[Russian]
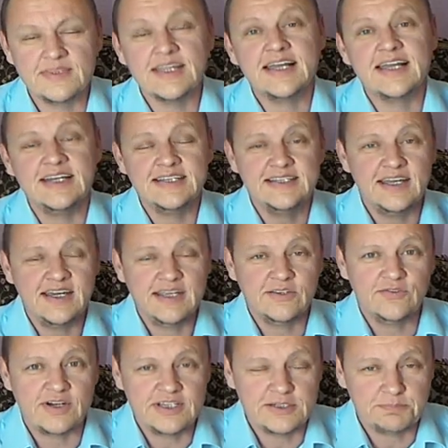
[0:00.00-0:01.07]
На календаре
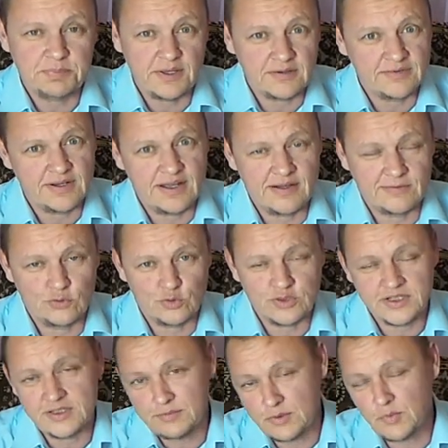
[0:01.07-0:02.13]
21
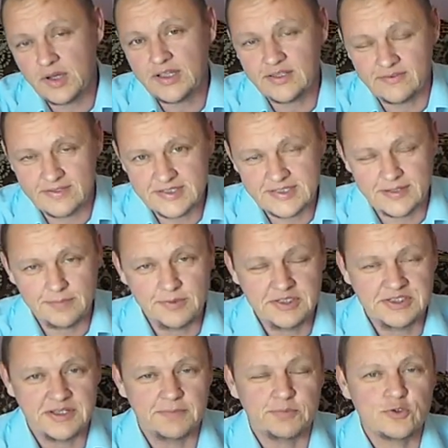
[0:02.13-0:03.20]
августа, и мимо этого
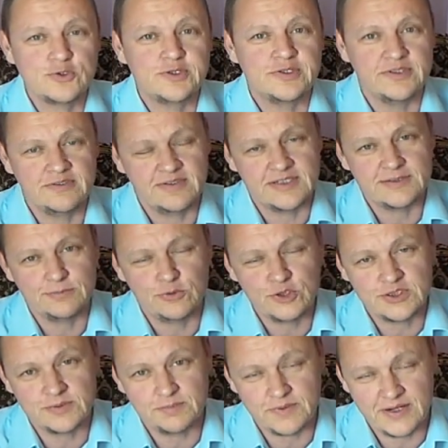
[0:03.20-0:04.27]
события просто
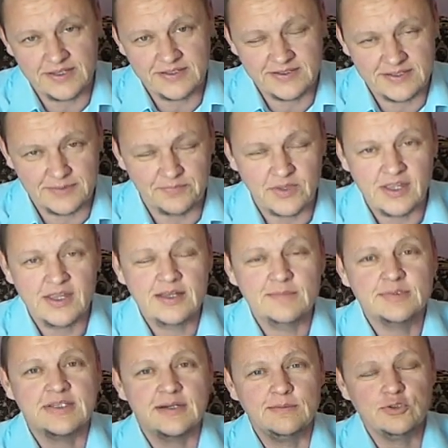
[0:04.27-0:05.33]
невозможно пройти,
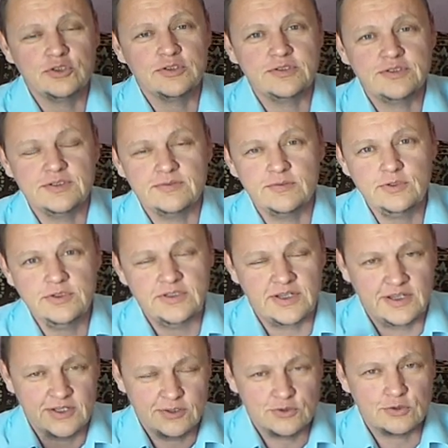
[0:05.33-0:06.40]
потому что
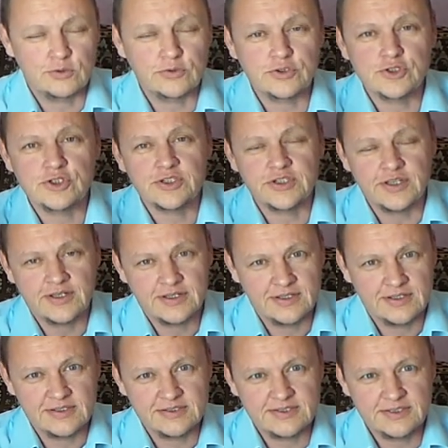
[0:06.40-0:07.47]
сегодня солнечное
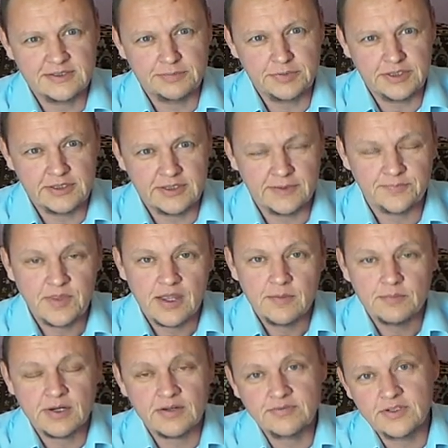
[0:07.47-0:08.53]
затмение.
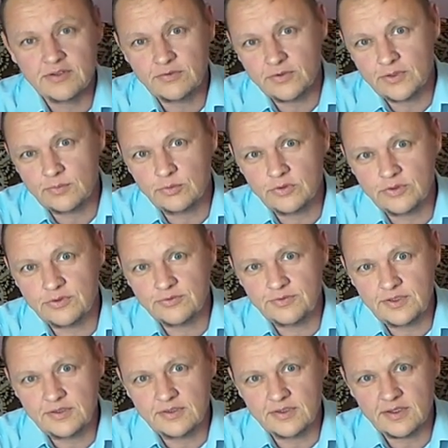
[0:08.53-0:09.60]
Правда, его не будет
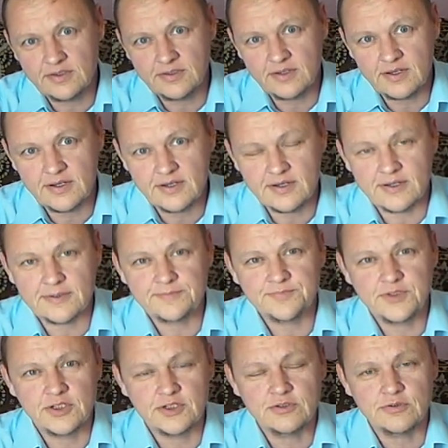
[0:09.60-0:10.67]
видно на
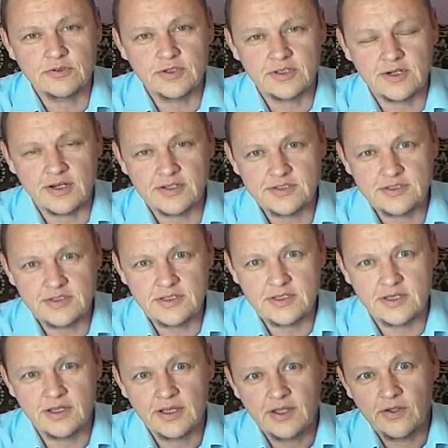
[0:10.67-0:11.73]
территории
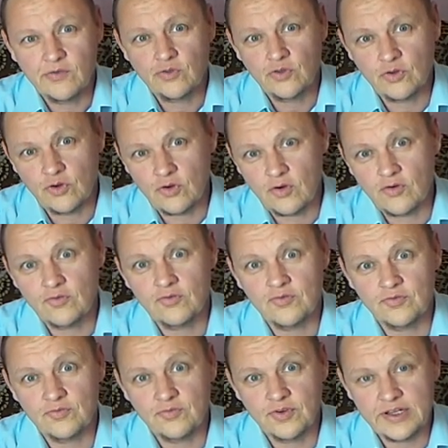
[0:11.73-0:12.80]
России, но
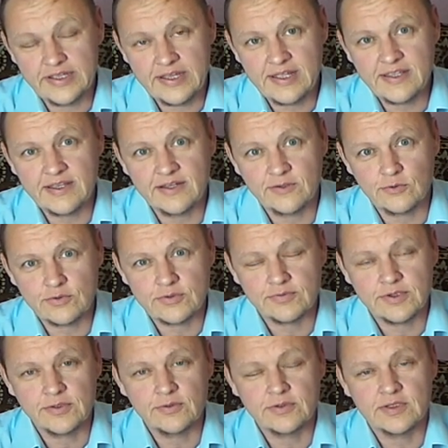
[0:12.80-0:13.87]
влияние оно
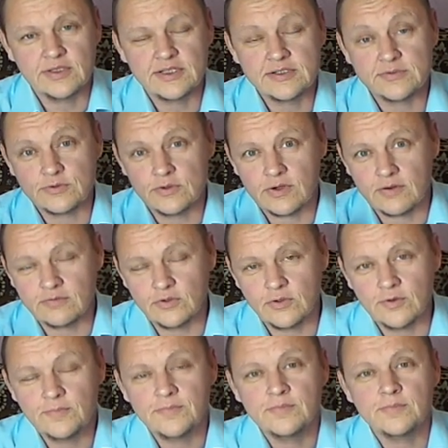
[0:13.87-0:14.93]
свое на нас все
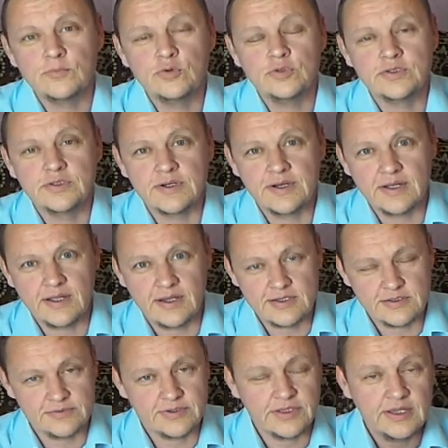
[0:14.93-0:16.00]
равно будет
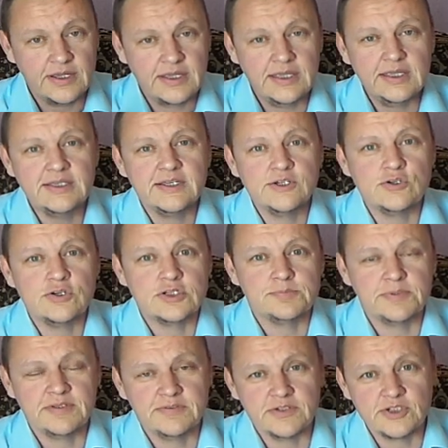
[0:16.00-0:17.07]
оказывать. И это еще раз
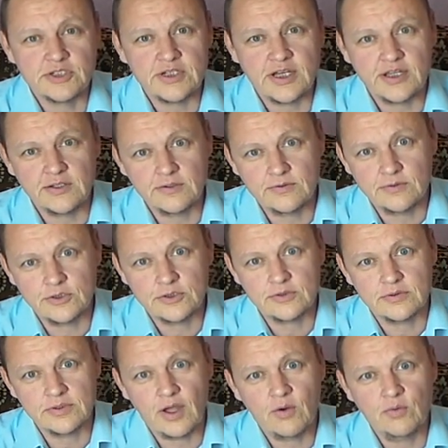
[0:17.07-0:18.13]
подтверждает то,
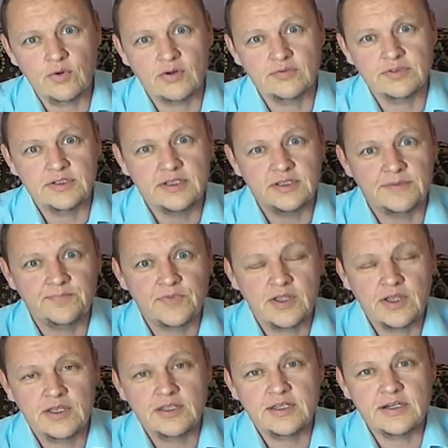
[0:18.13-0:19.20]
что на уровне
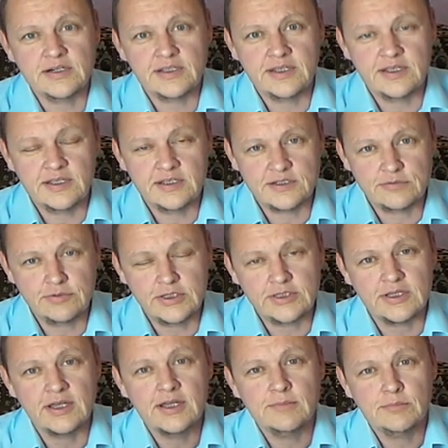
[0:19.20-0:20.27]
энергии и
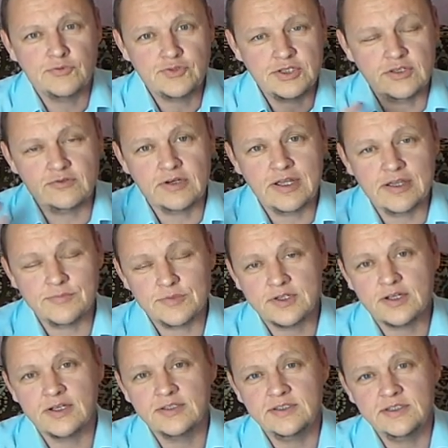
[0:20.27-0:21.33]
света мы все
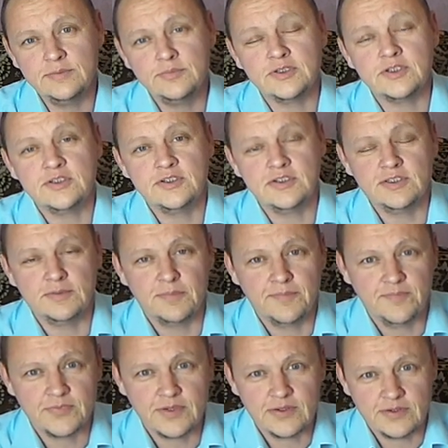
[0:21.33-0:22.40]
являемся одним единым
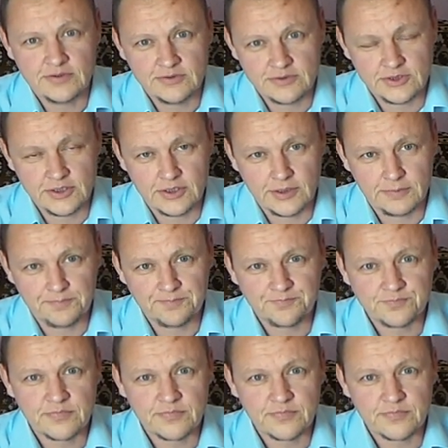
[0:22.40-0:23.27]
целым.